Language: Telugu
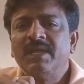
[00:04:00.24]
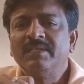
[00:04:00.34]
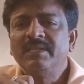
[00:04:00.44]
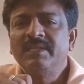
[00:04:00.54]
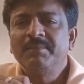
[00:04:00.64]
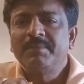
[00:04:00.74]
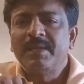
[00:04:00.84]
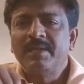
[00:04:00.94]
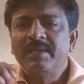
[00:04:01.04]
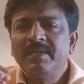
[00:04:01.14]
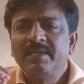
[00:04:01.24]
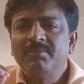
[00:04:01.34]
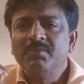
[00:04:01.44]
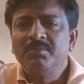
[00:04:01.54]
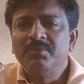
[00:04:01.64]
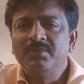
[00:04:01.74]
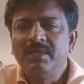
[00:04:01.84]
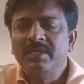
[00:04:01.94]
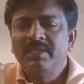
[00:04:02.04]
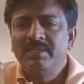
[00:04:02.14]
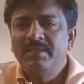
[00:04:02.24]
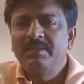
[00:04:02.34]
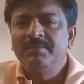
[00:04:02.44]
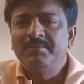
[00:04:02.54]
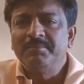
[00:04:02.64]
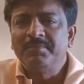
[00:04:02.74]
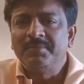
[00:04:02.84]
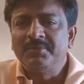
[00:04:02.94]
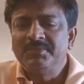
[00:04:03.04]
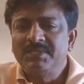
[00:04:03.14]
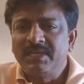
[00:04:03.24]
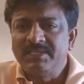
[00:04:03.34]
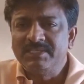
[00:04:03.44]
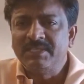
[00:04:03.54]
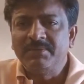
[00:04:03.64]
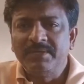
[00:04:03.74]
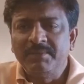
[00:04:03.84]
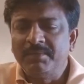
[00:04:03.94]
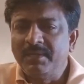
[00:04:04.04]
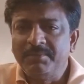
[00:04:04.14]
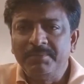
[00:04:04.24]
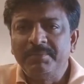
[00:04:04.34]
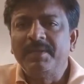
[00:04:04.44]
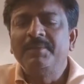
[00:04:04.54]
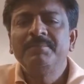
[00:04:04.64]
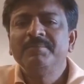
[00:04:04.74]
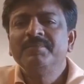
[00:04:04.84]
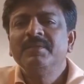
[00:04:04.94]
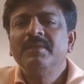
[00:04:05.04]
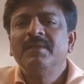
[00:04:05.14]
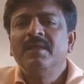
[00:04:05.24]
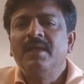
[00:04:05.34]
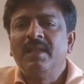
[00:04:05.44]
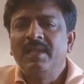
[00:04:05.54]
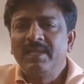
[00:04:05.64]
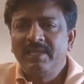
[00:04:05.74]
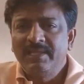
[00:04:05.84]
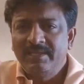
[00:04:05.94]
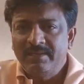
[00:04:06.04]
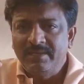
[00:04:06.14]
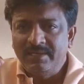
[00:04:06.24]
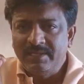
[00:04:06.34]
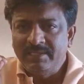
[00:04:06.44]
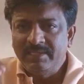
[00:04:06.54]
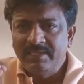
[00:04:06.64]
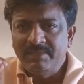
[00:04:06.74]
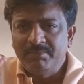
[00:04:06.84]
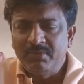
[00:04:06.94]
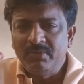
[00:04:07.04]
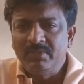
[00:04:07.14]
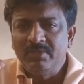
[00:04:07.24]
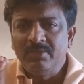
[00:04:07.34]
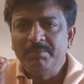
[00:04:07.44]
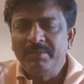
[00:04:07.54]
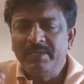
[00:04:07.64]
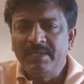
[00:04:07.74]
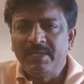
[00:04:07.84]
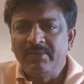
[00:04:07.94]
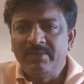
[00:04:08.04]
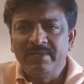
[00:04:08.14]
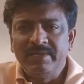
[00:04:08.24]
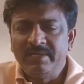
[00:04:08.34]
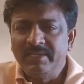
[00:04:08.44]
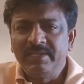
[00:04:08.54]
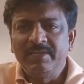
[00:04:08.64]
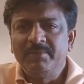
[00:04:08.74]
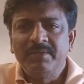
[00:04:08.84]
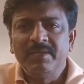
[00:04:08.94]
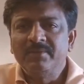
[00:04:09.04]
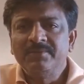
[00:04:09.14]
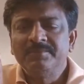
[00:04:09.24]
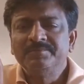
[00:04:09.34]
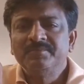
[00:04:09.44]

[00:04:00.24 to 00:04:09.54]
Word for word: అతనికి ప్రాణానికి ముప్పు ఉందనేది వచ్చి ఖచ్చితమైన మా అభిప్రాయం అలాగే నిన్నైతే పులివెందుల్లో పిఏ రాఘవరెడ్డి ఇంటి దగ్గరికి పోయినారు